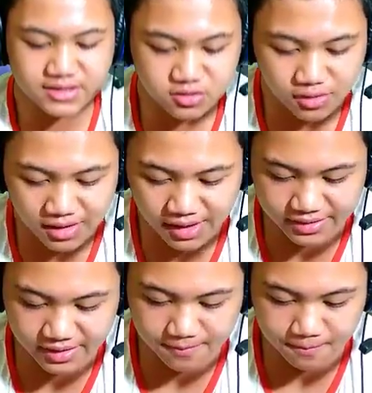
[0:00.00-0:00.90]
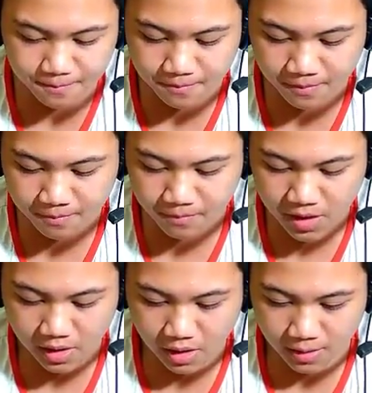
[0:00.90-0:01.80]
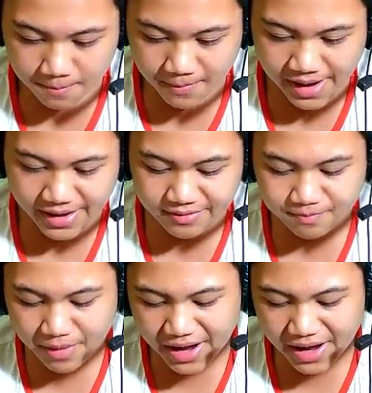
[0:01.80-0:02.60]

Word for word: guys gue lagi main